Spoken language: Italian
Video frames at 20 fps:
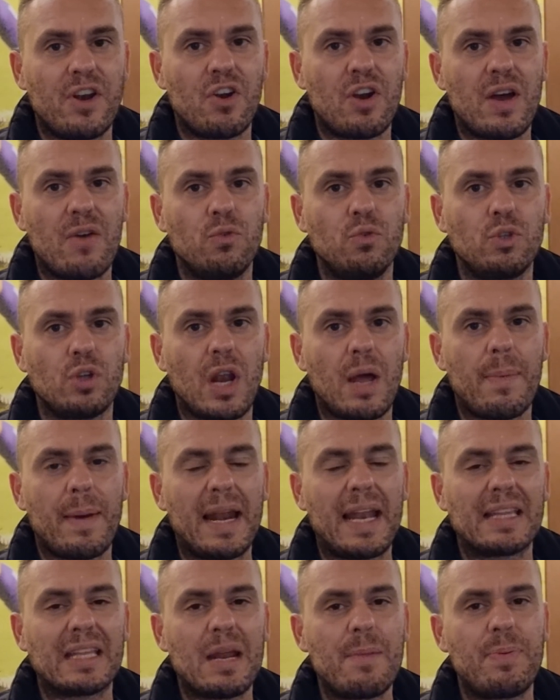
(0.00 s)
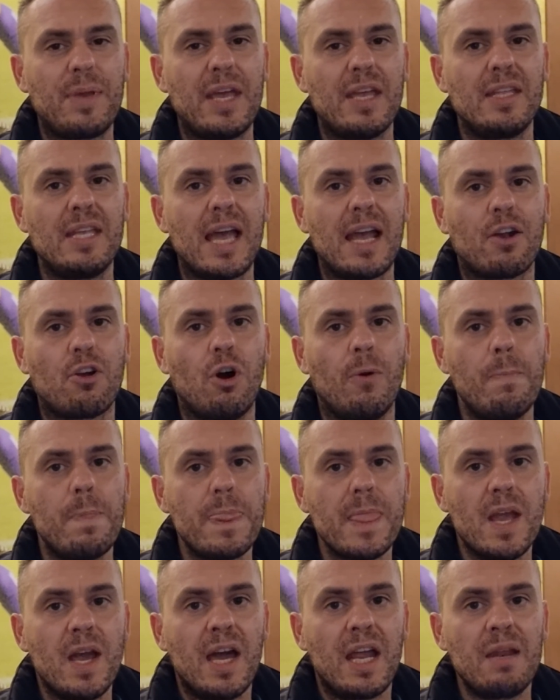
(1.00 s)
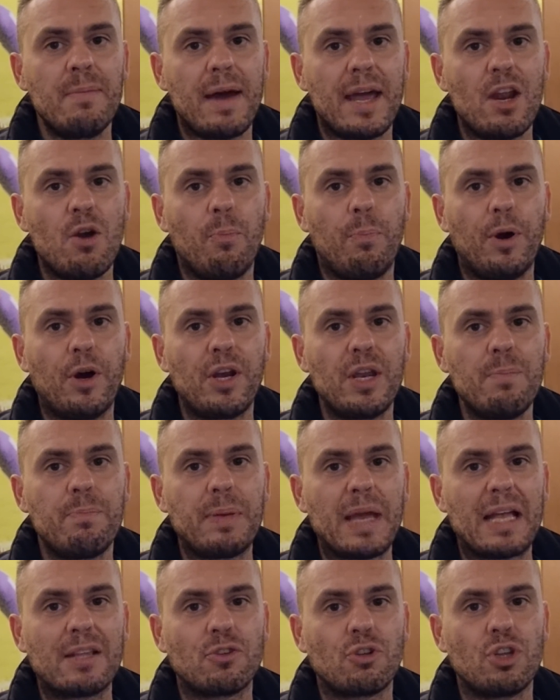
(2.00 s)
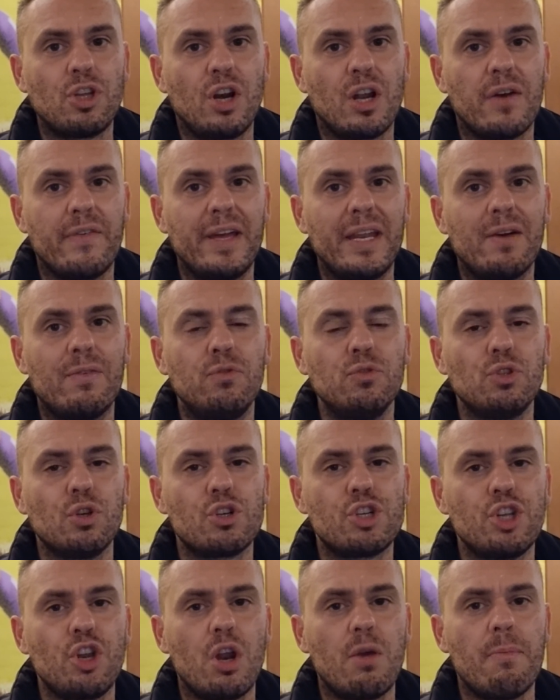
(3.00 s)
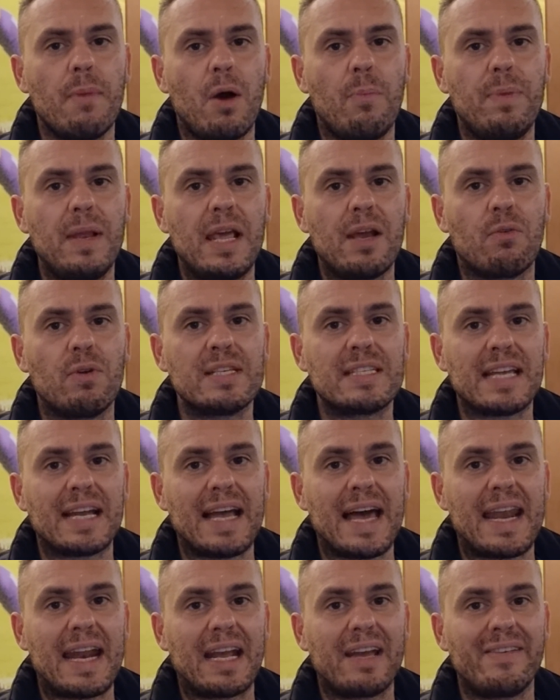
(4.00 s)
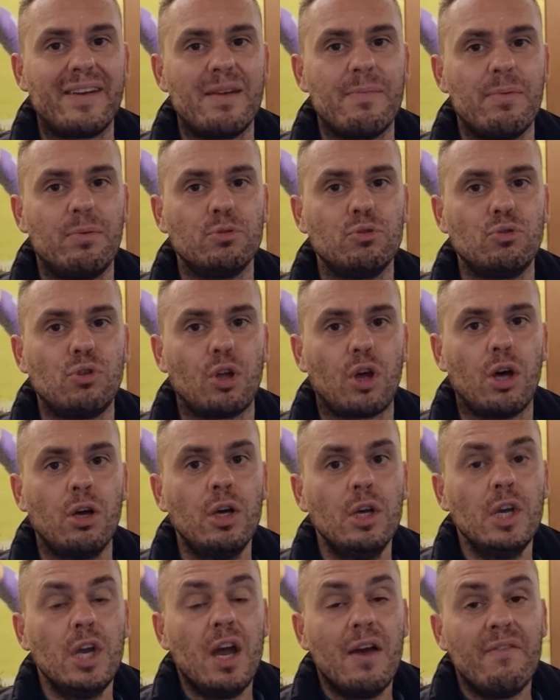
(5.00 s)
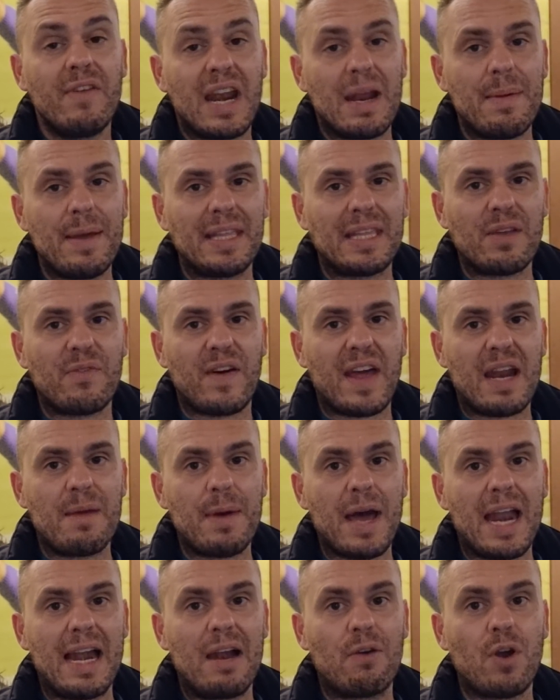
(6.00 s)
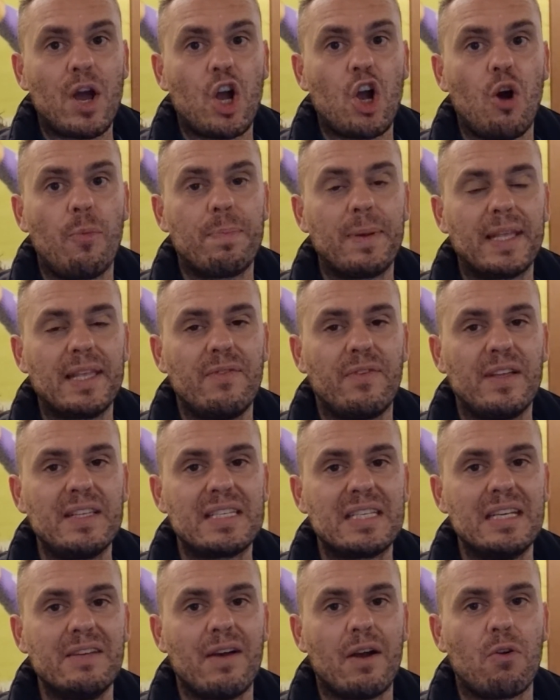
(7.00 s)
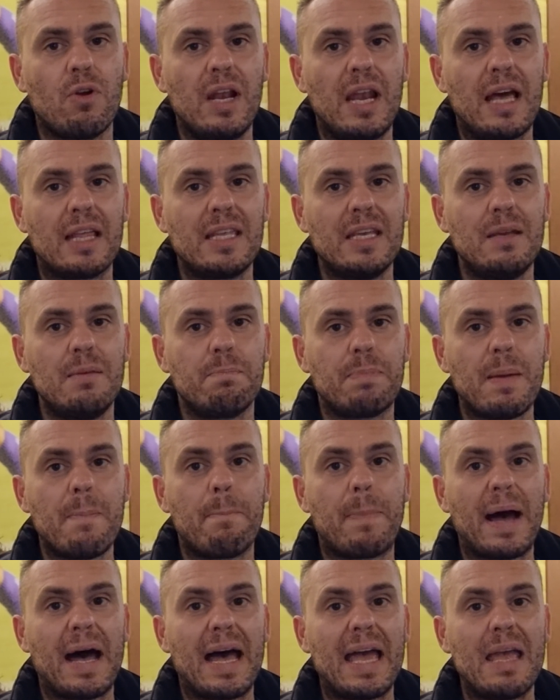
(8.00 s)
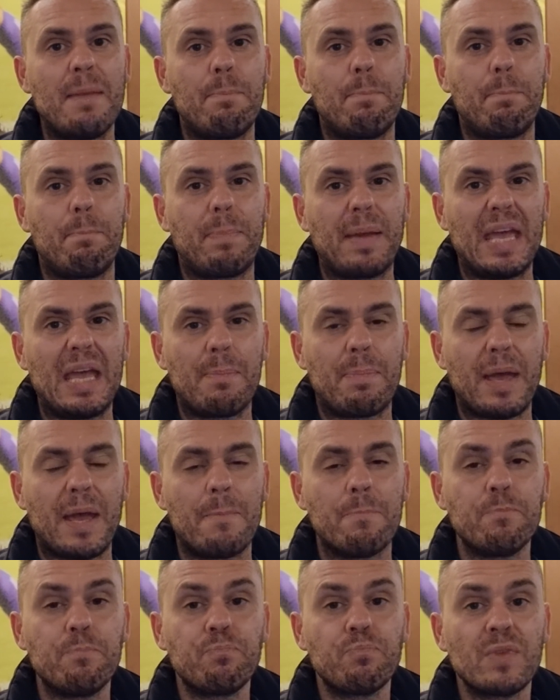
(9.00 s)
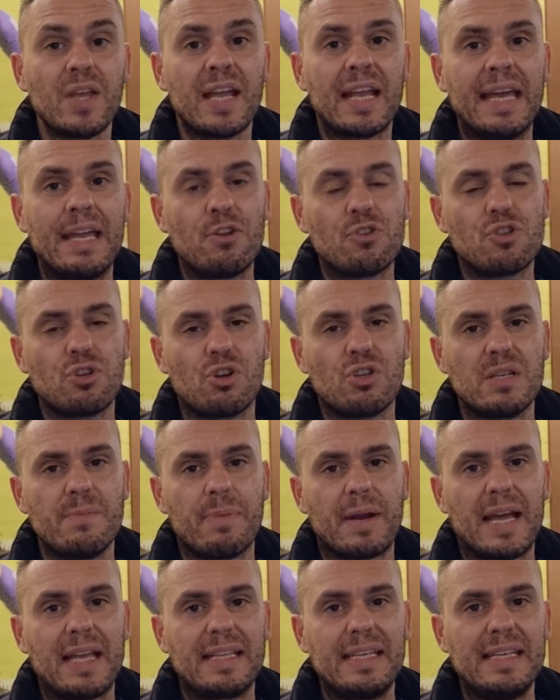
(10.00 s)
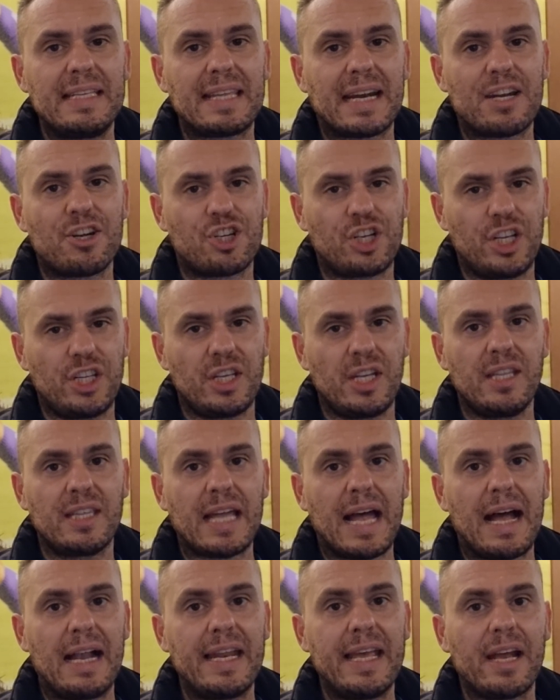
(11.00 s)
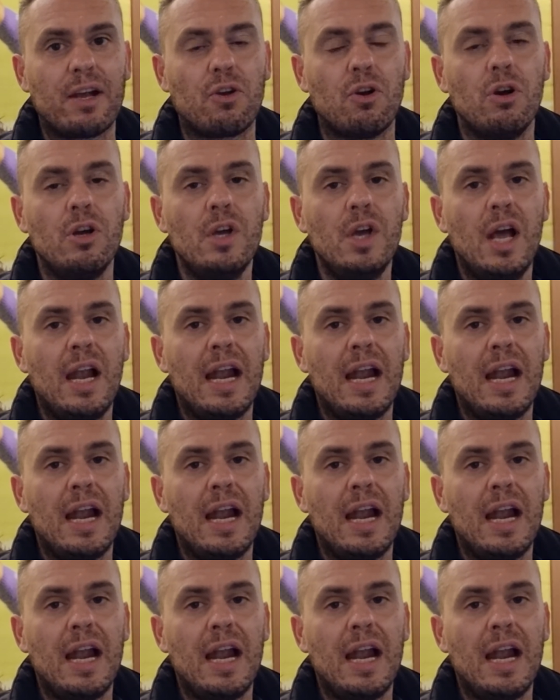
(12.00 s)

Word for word: Verona ha avuto la palla tra i piedi. Ecco, rimane un po' il rimpianto di non aver avuto Ciro Immobile in questa gara che avrebbe potuto veramente fare male a una coppia difensiva, quella di Peppa e Pepe che non sono sembrati trascendentali. Ecco,